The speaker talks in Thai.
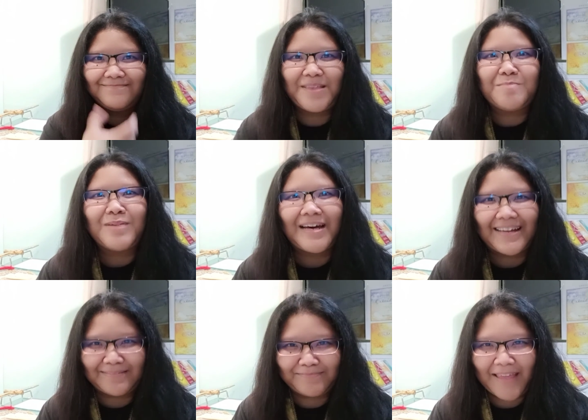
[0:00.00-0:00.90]
ยิ้มค่ะ
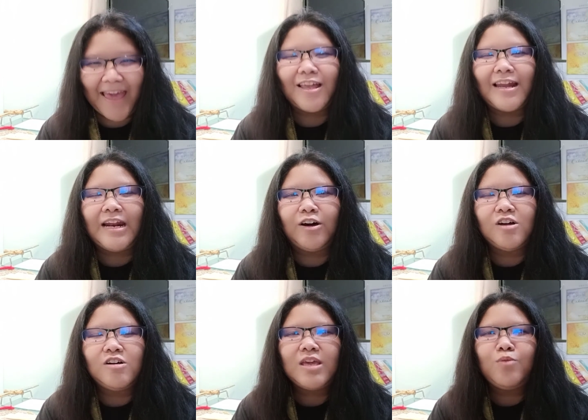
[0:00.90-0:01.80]
ตอนนี้เราก็ต้
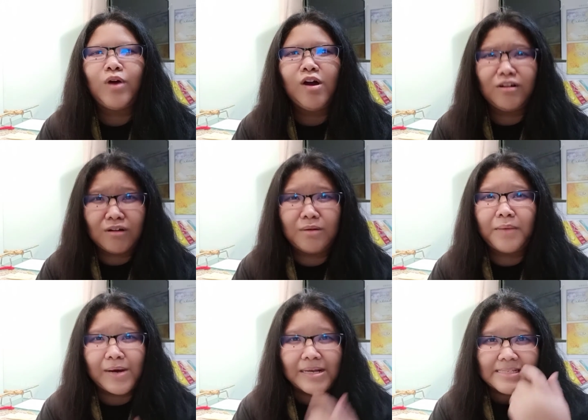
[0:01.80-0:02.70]
องยิ้มไว้ก่อนเนาะไม่
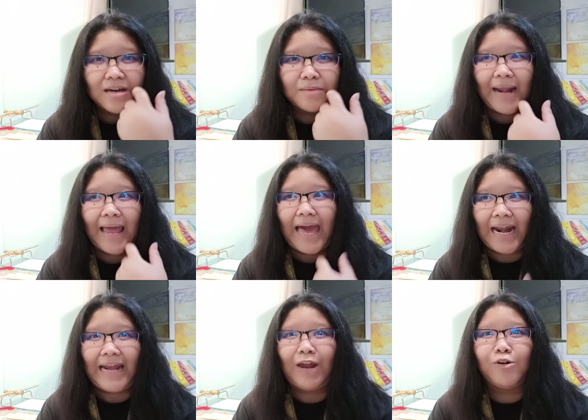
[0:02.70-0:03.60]
ว่าจะเกิดปัญหาอะ
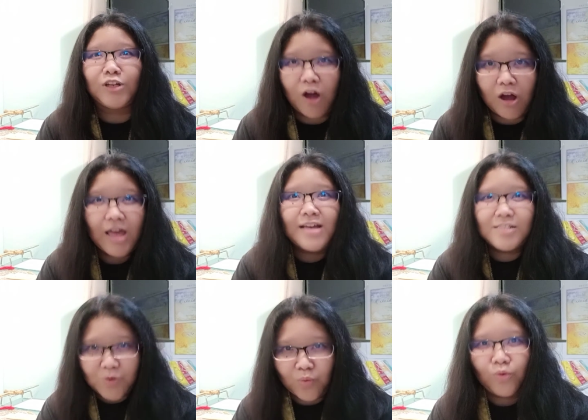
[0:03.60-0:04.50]
ไรเราก็ต้อง
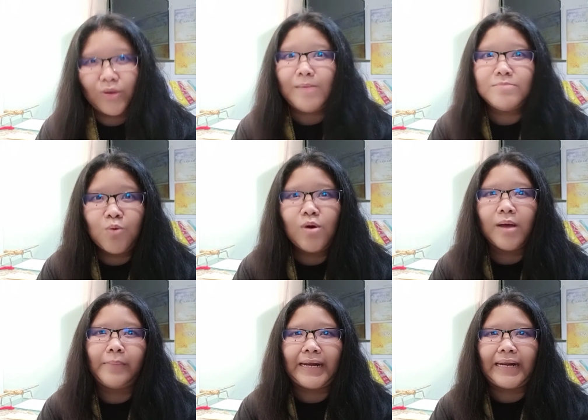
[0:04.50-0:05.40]
สู้ยิ้มสู้กั
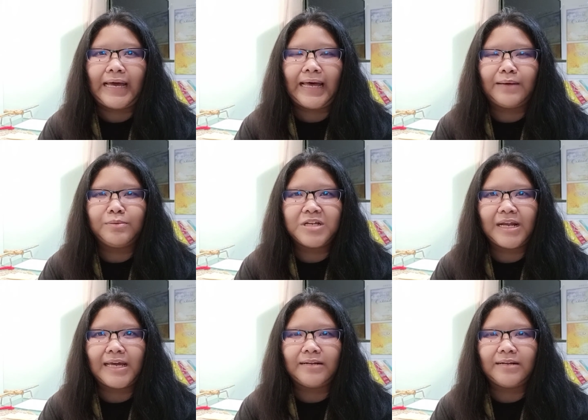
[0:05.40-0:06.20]
บมันนะคะ เพราะฉะนั้น